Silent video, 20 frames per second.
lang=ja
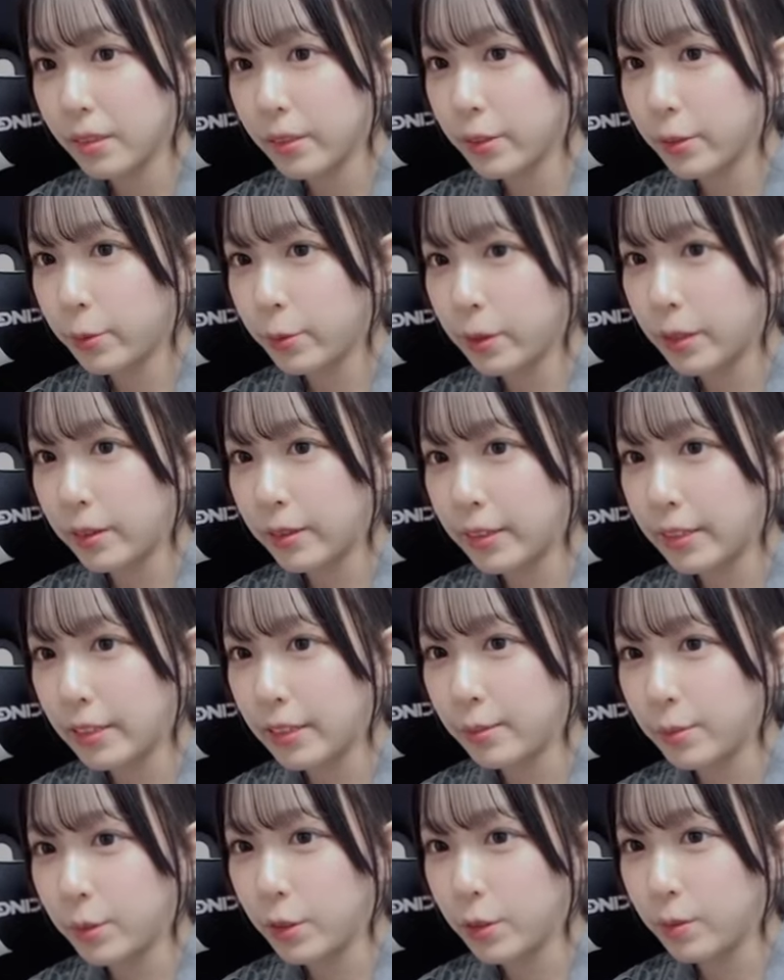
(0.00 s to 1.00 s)
今日も可愛い
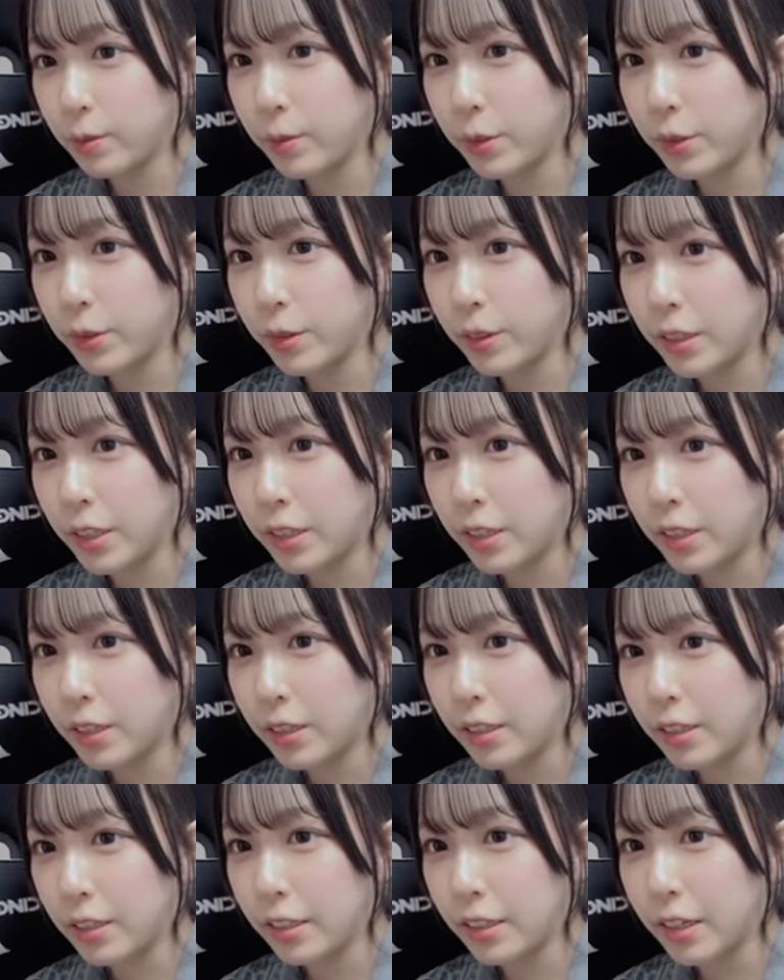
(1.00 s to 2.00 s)
ねみょんみょん
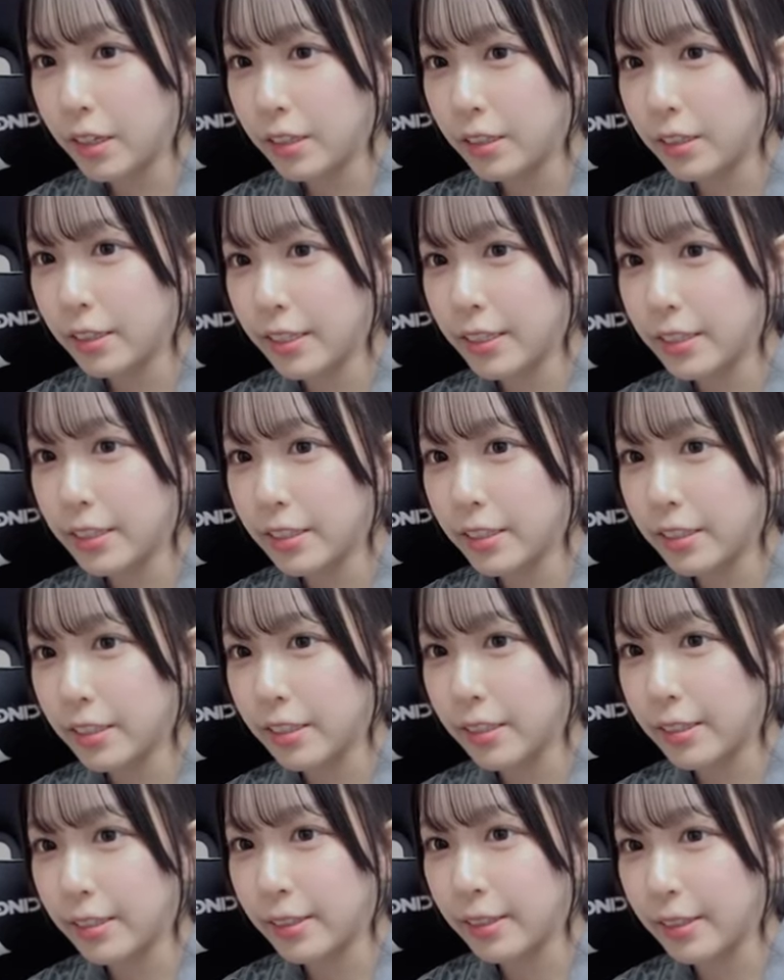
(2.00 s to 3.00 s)
が大好き
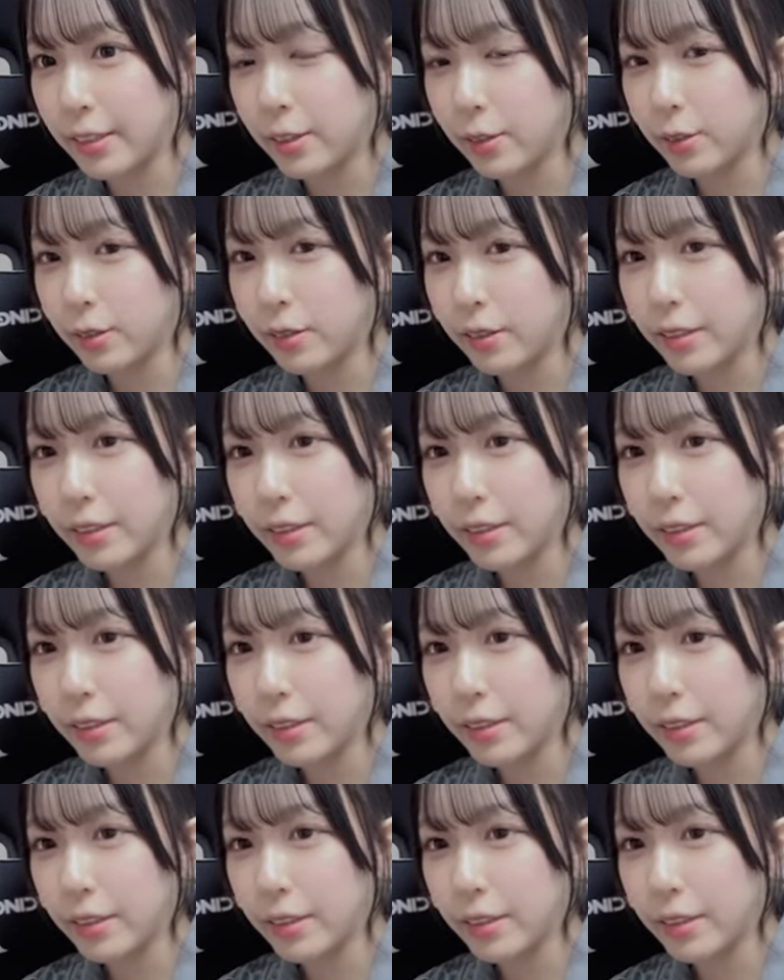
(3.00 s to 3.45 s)
なんだけど